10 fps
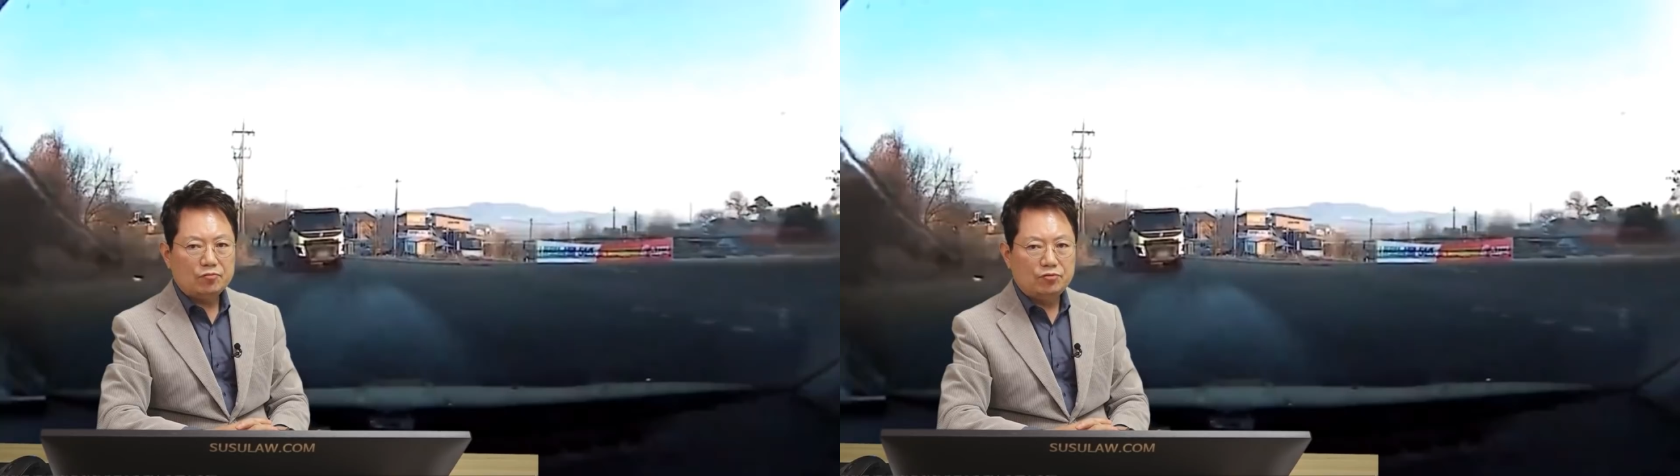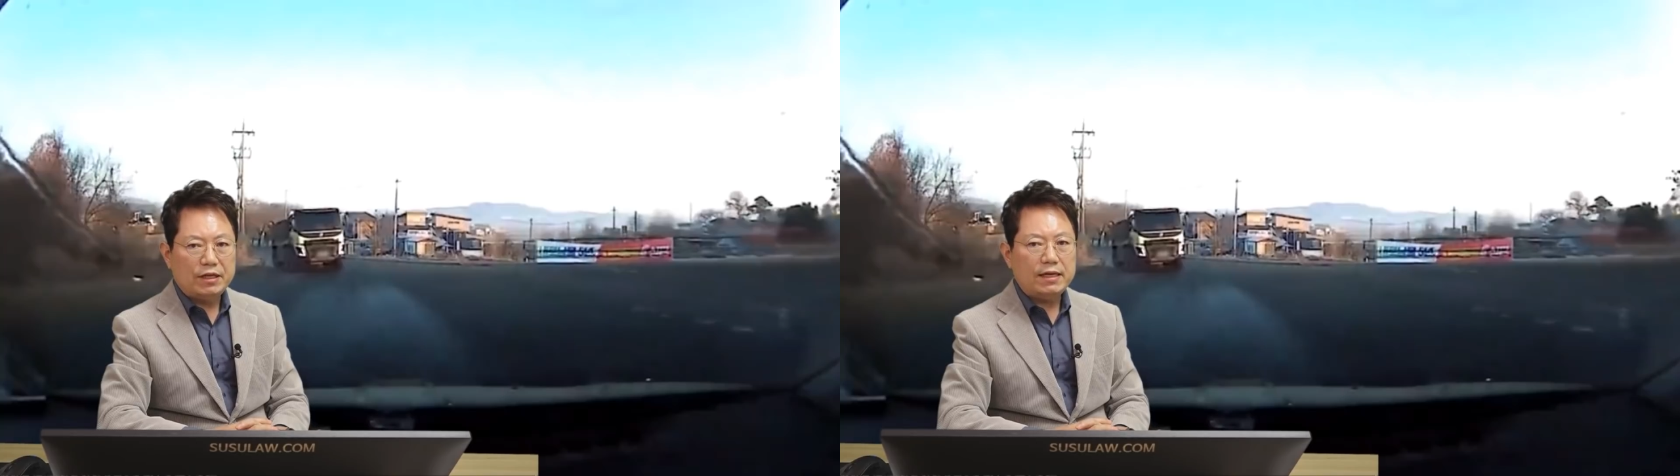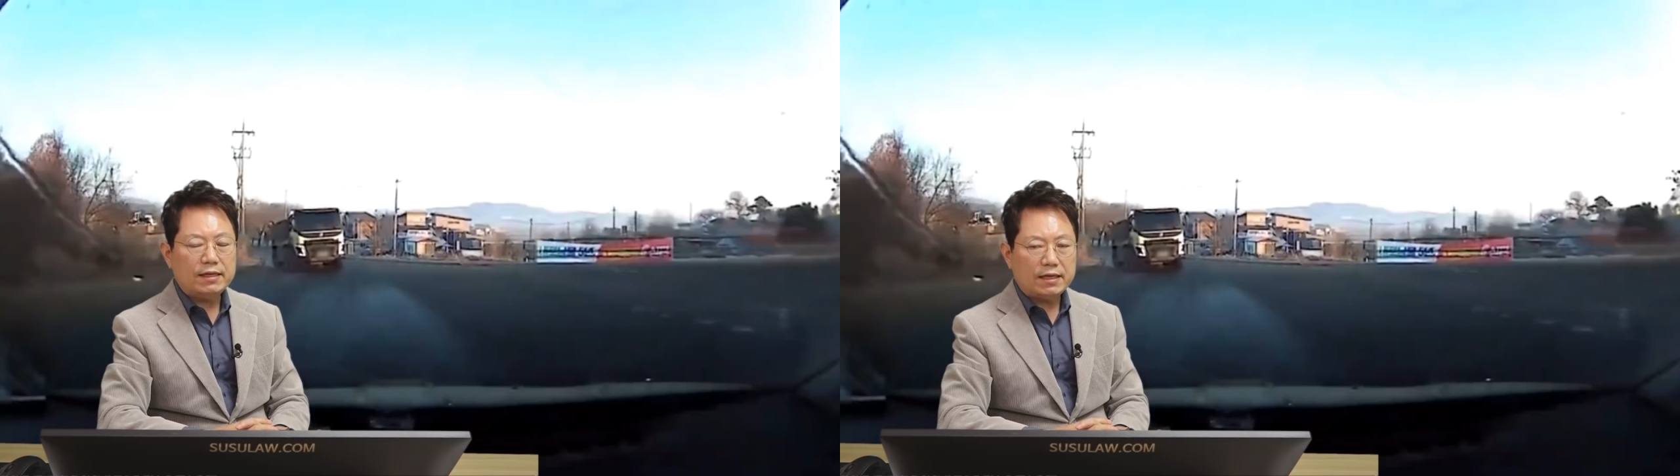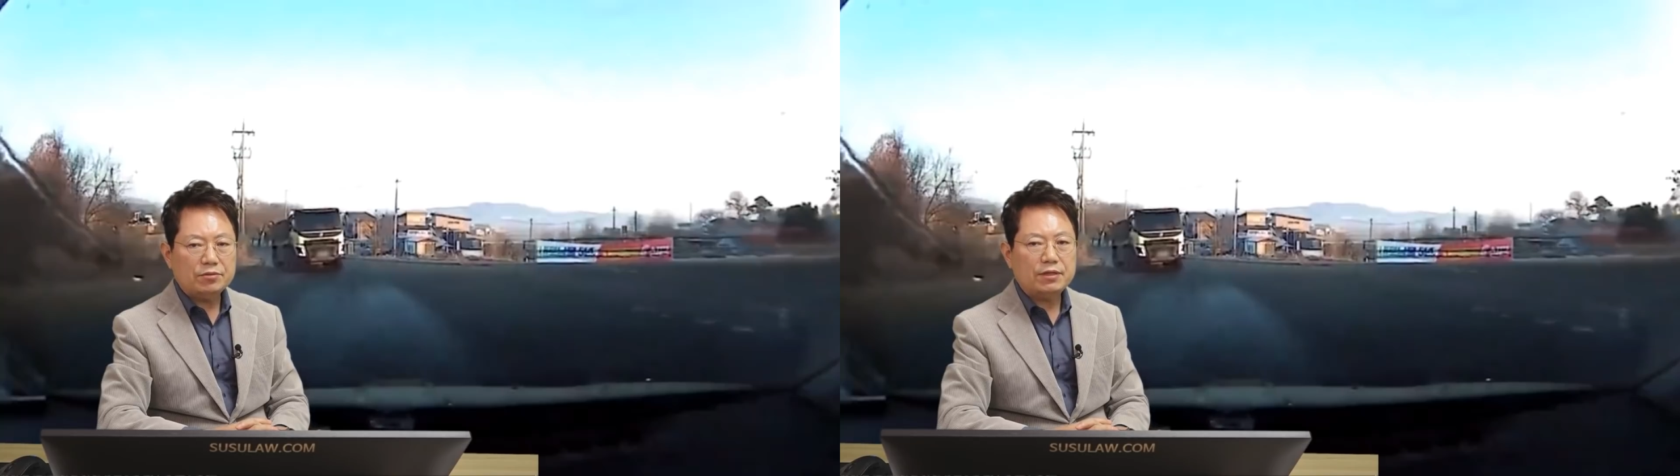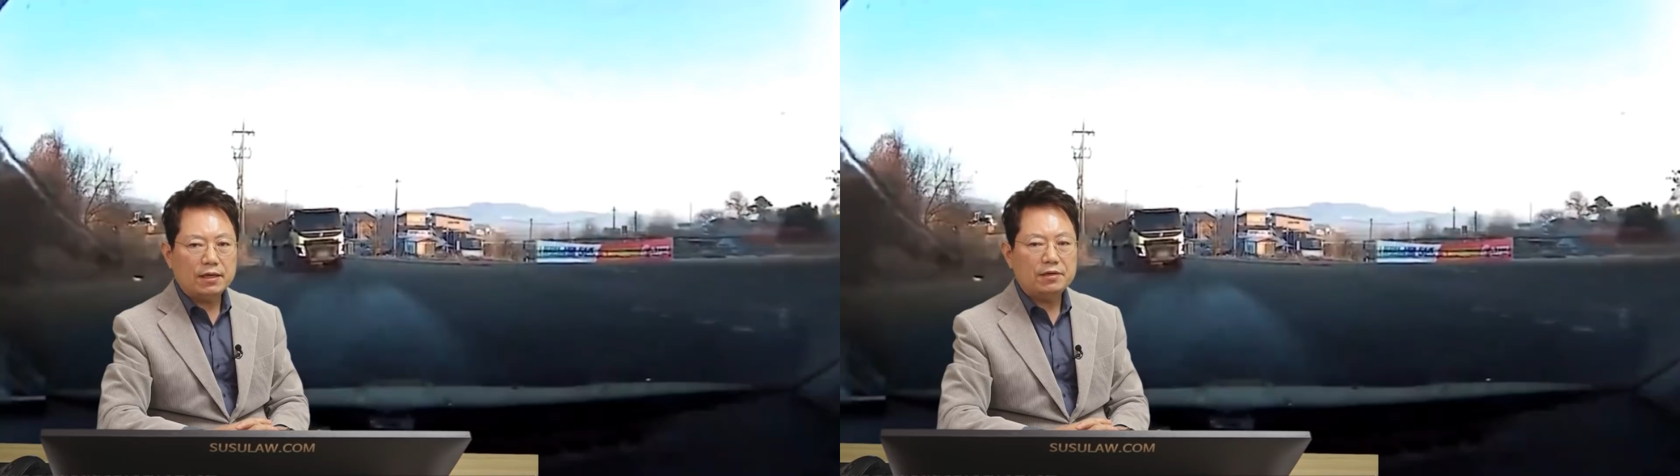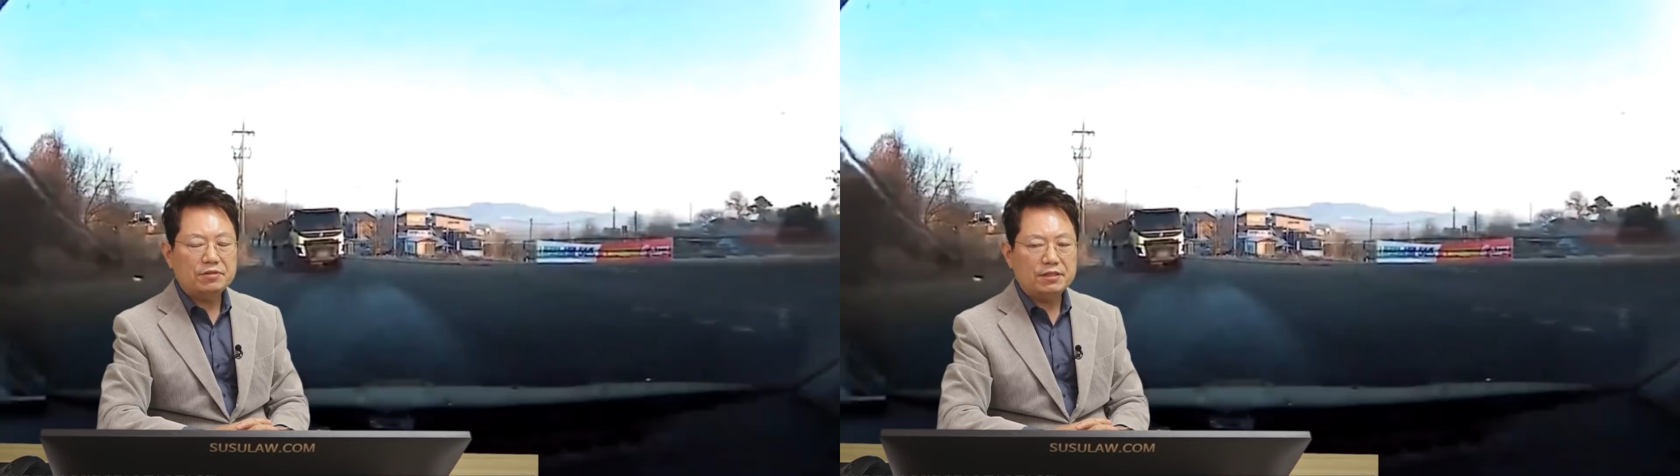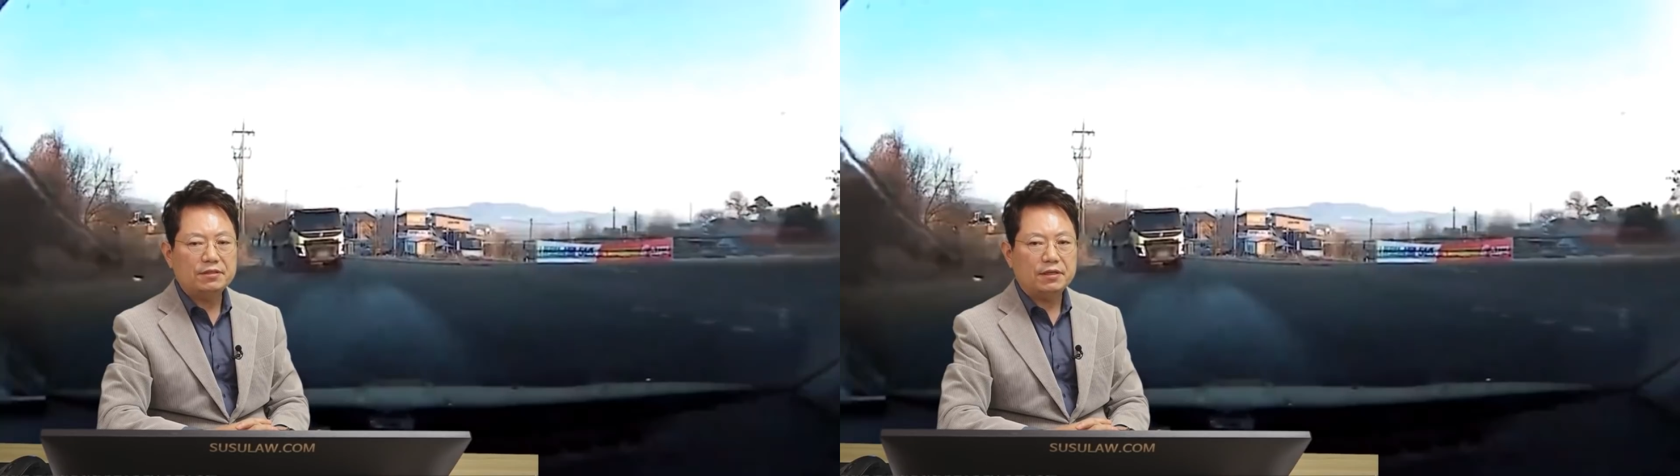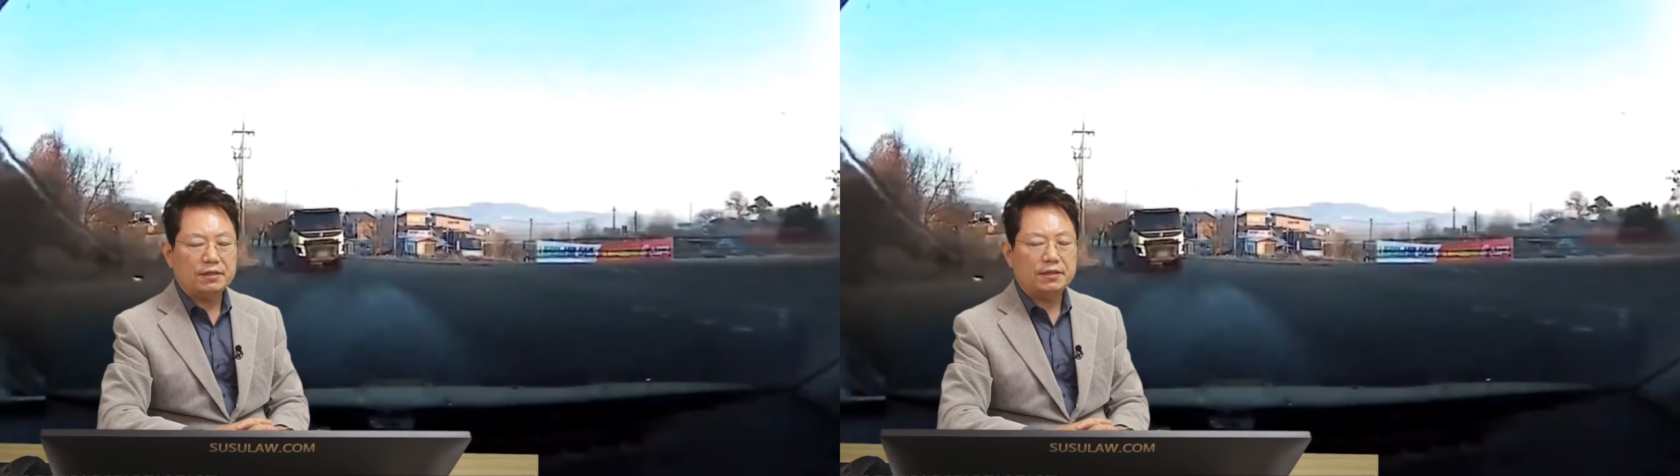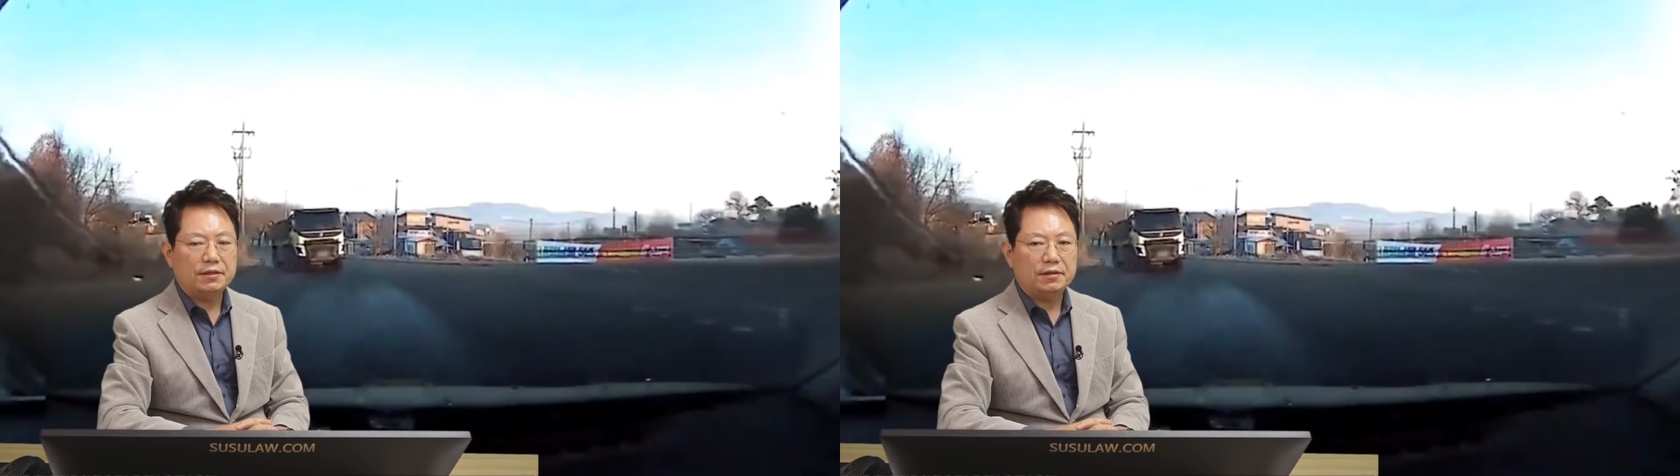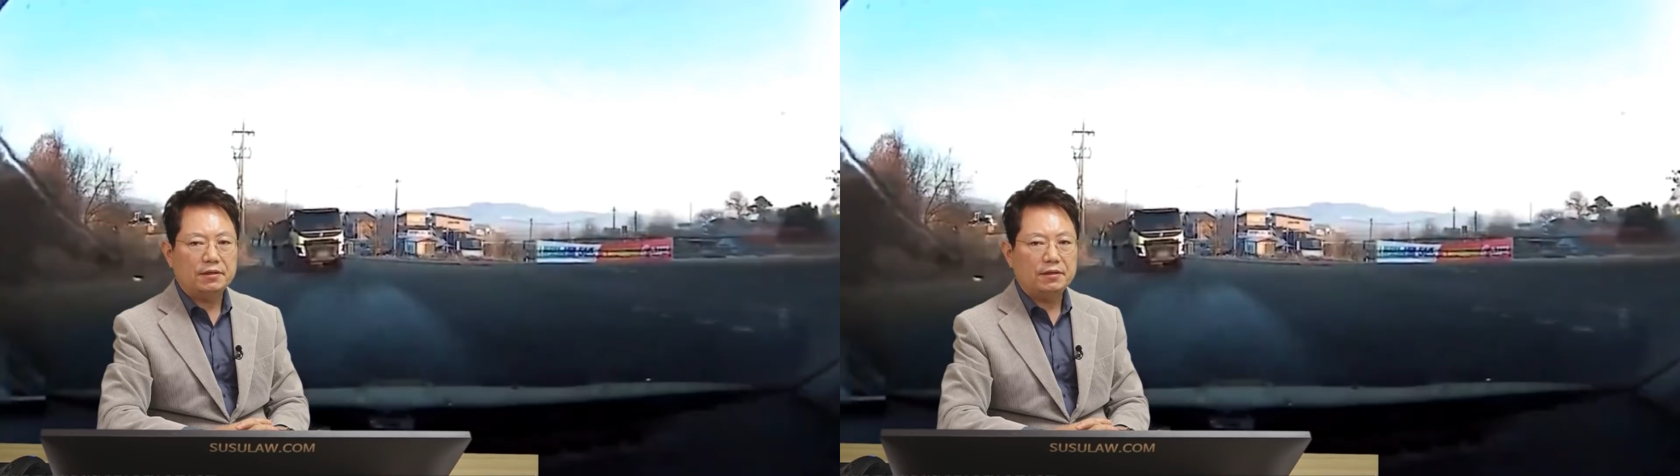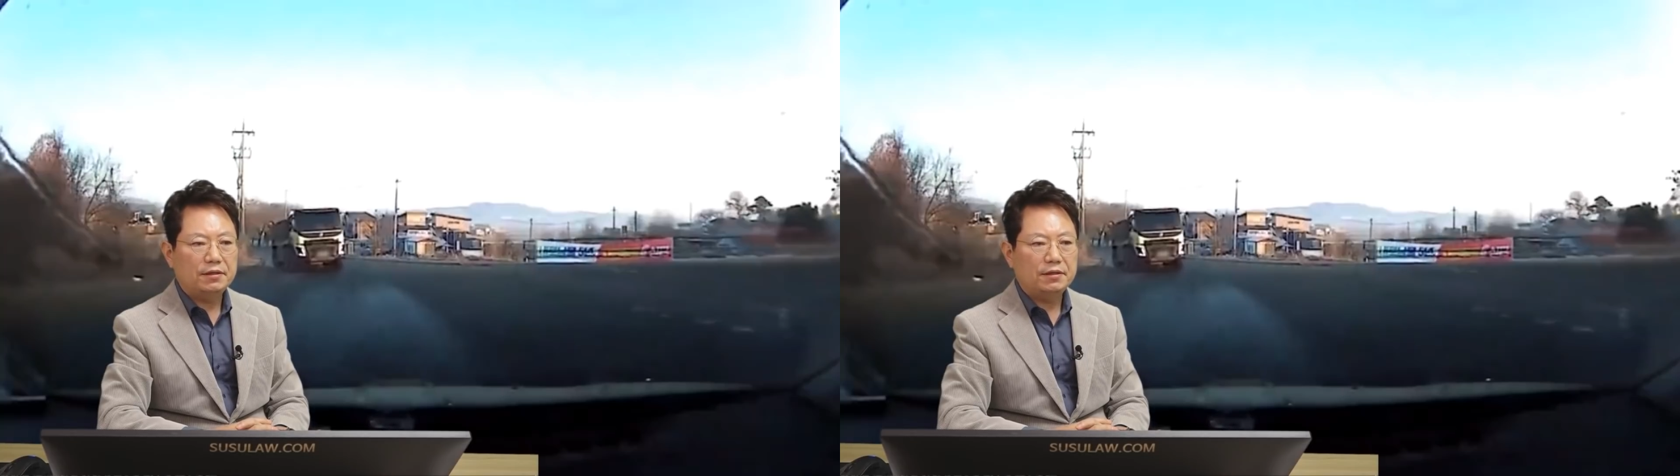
9대 1까지는 생각할 수 있을 것 같아요.